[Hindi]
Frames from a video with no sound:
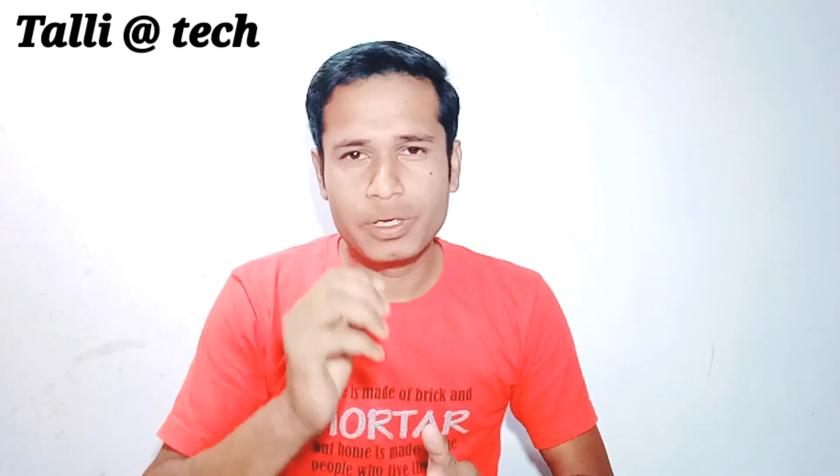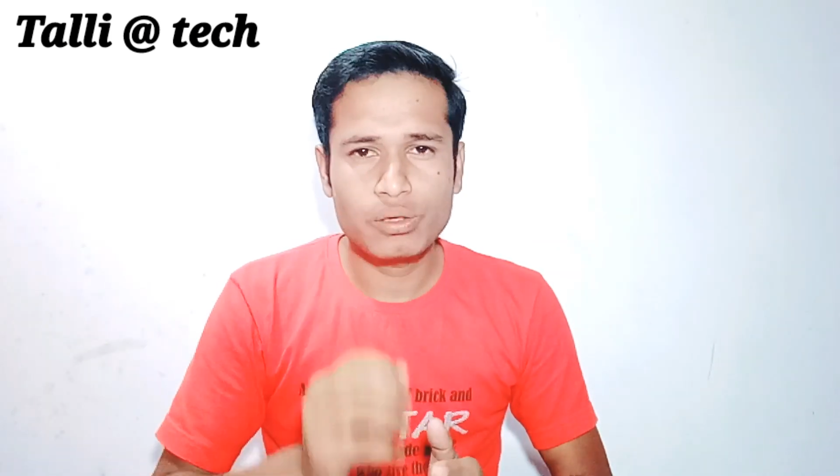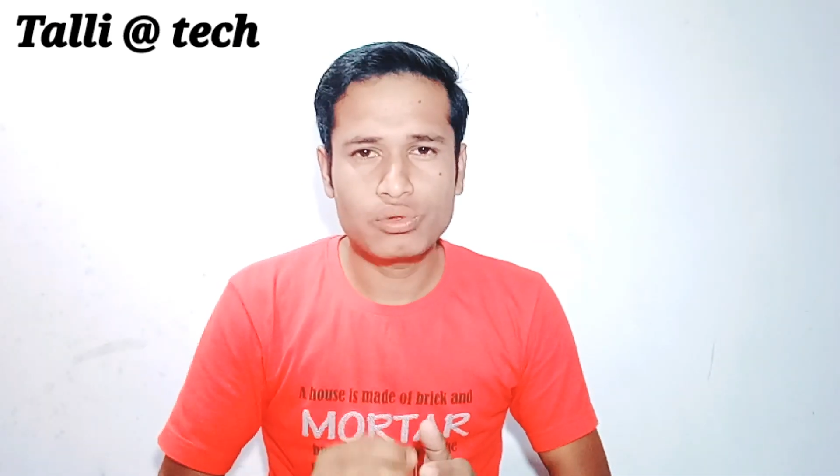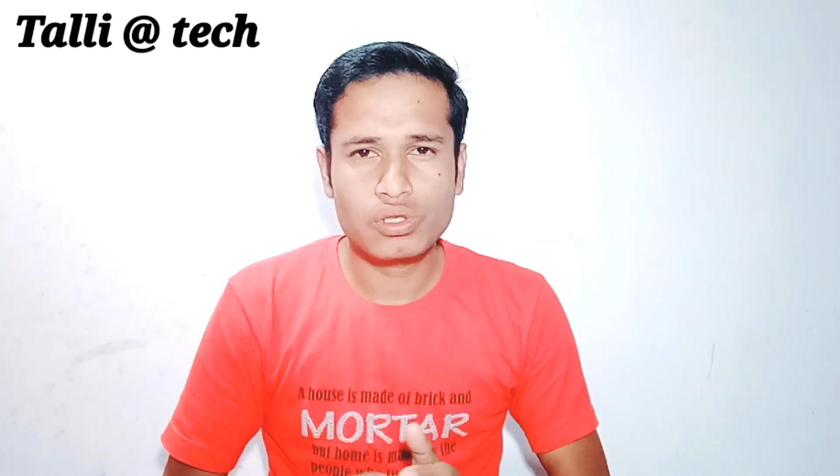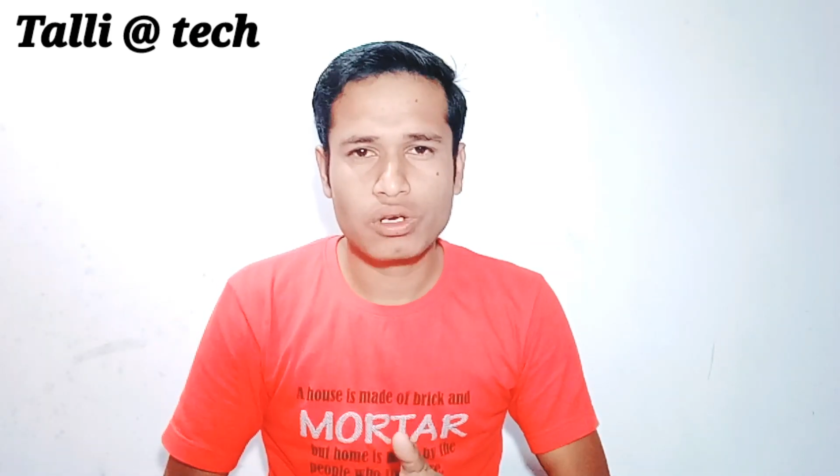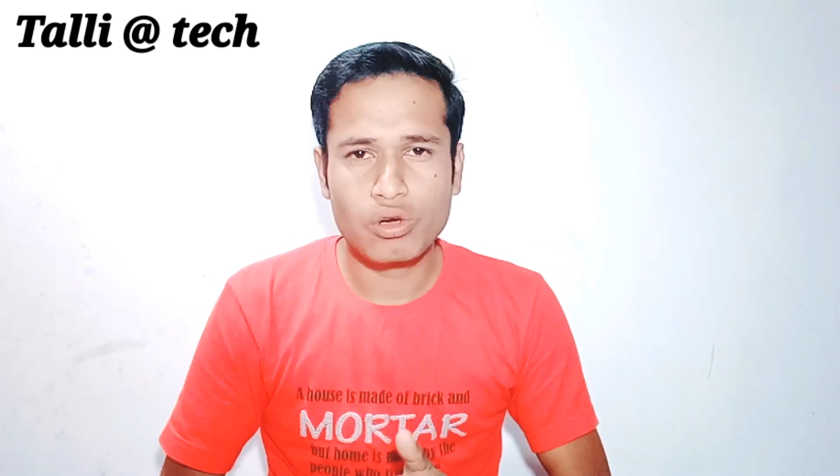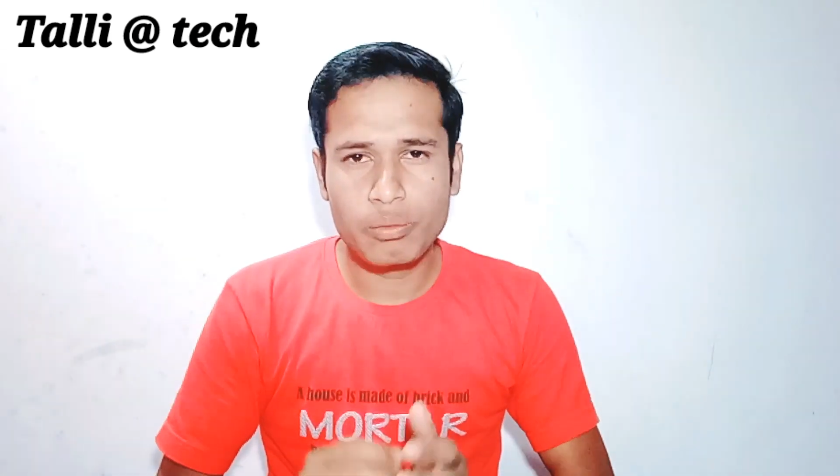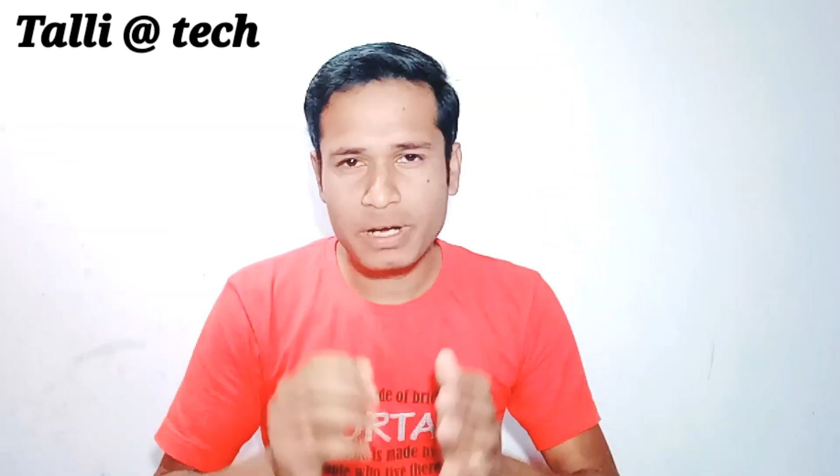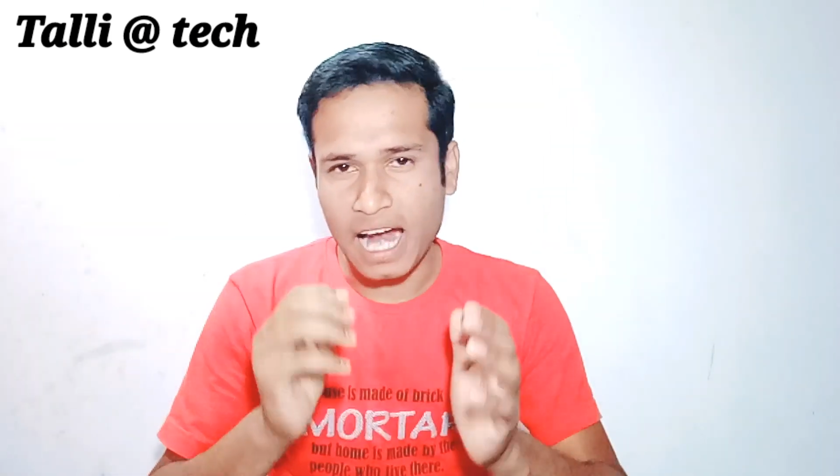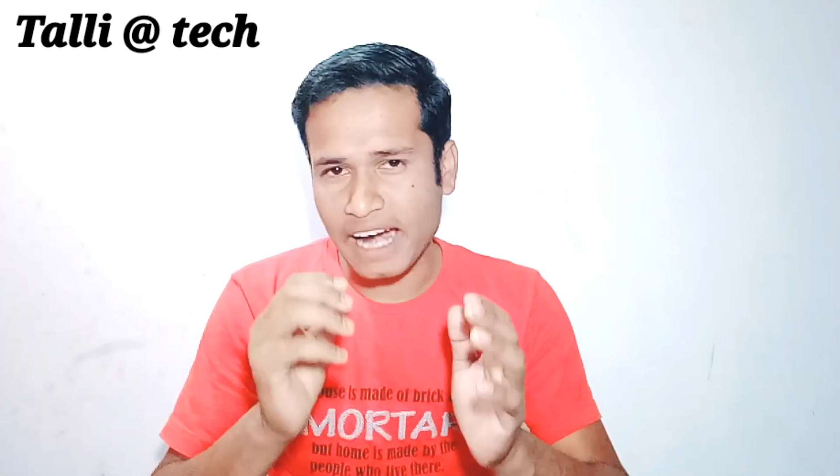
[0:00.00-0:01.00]
भी यूज़ करोगे वो
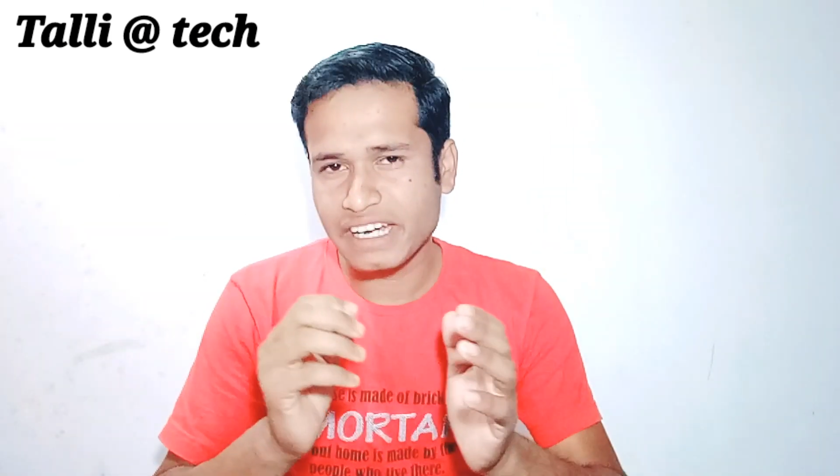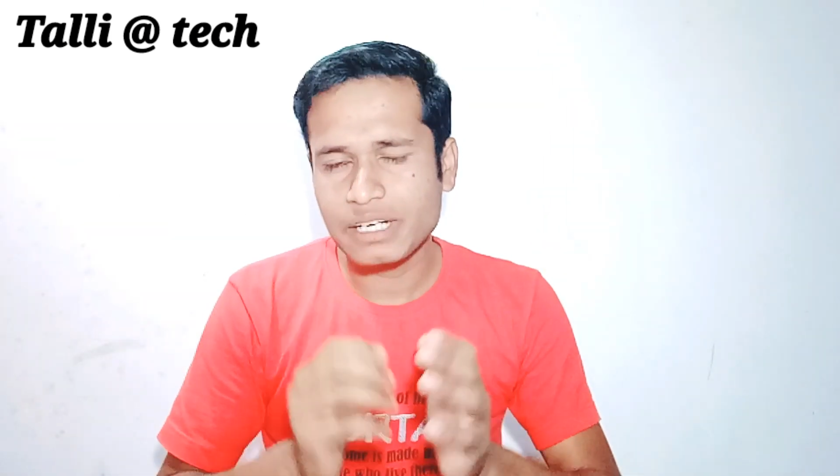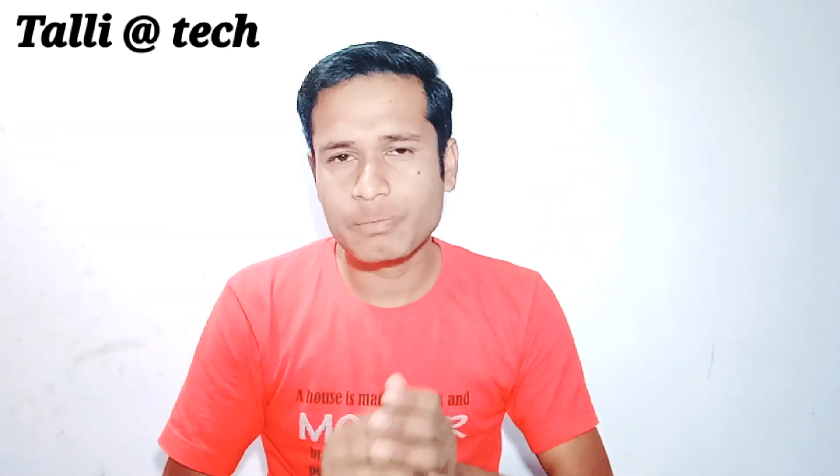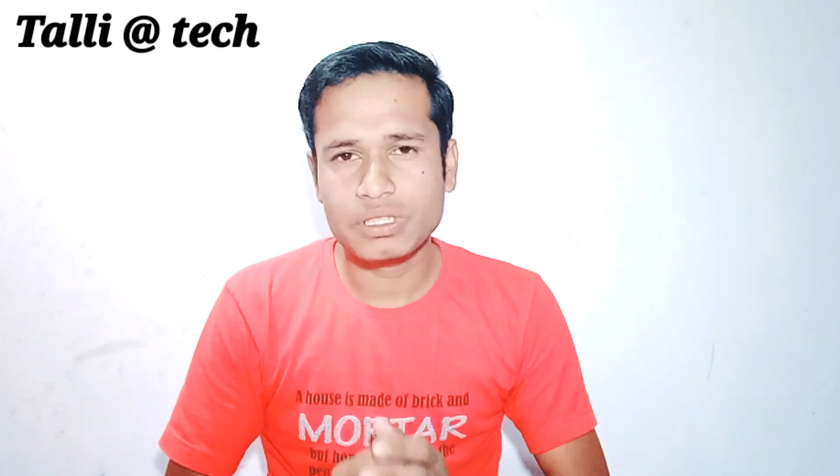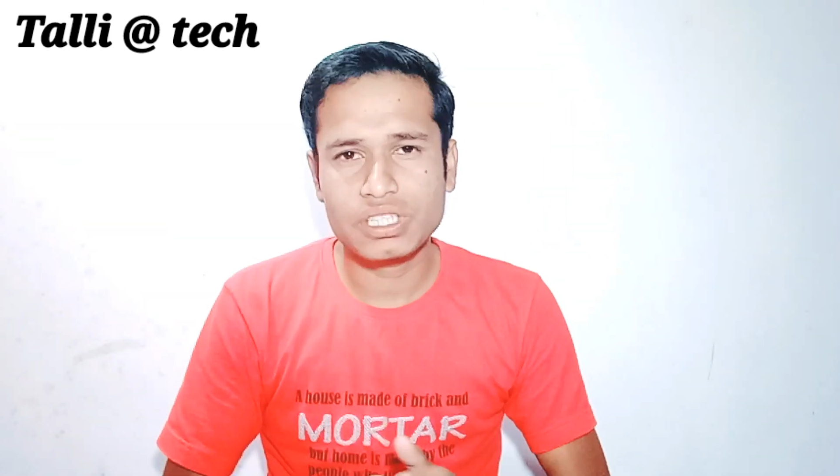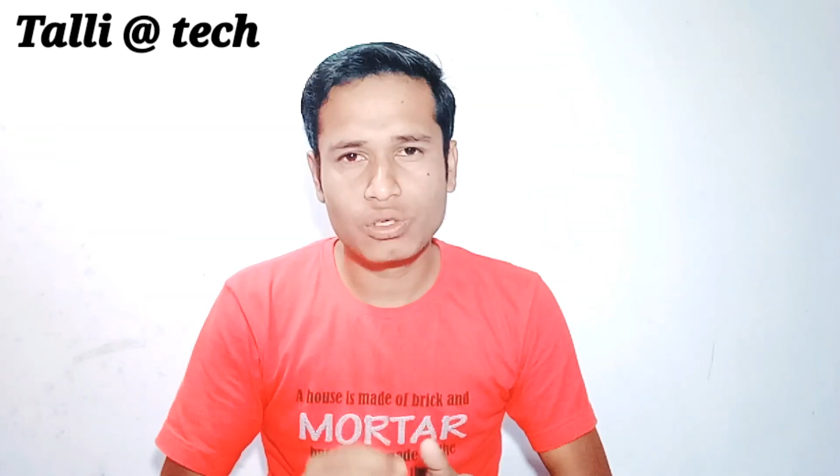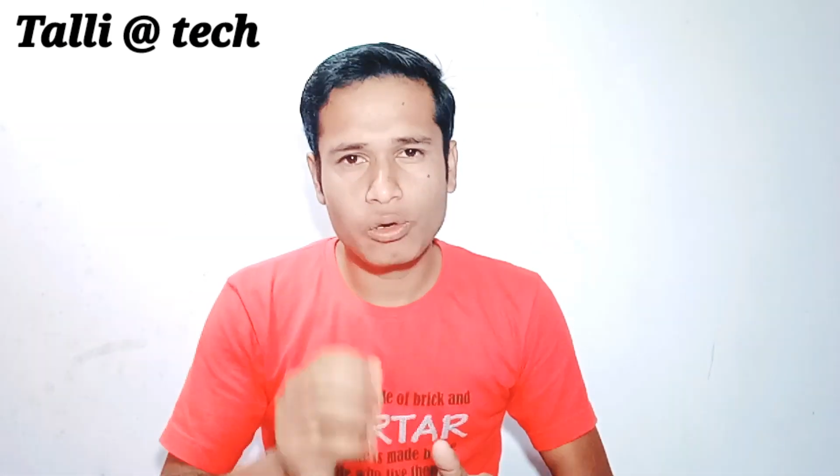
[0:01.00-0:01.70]
फिर हंड्रेड परसेंट